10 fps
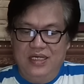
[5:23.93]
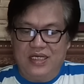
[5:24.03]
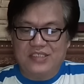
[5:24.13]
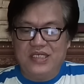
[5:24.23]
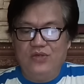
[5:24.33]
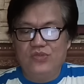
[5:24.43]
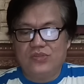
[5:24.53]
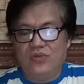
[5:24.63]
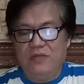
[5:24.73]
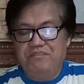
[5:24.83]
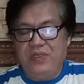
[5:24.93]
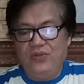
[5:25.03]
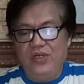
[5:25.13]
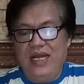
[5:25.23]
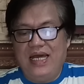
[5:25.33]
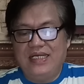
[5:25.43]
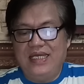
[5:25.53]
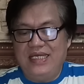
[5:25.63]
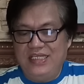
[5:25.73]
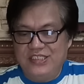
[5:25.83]
Kasi gusto ng Pinoy
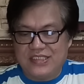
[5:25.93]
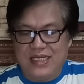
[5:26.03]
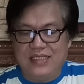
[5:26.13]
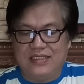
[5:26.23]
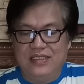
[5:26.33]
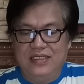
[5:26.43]
lagi instant.